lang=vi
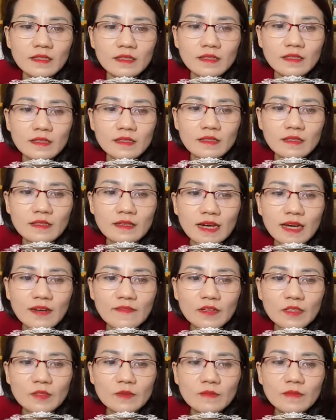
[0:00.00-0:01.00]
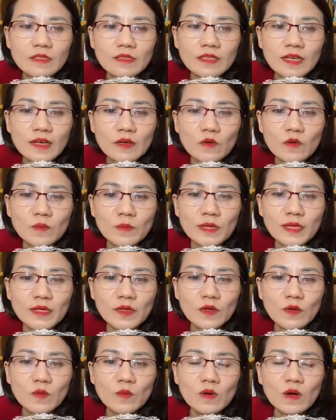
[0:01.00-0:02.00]
thì ờ, thức ăn vào trong cơ thể của
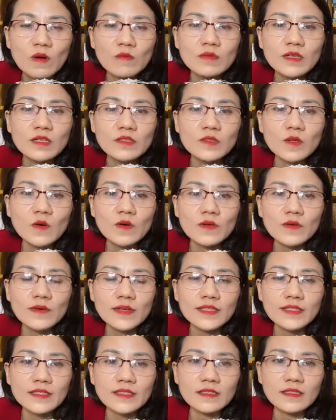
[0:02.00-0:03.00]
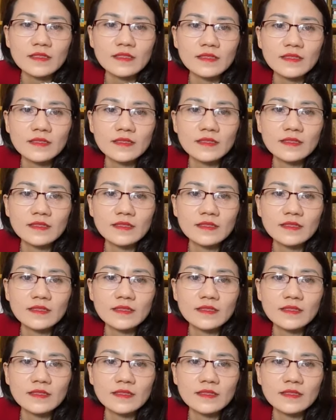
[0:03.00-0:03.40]
mình nó cũng không được tốt đâu chị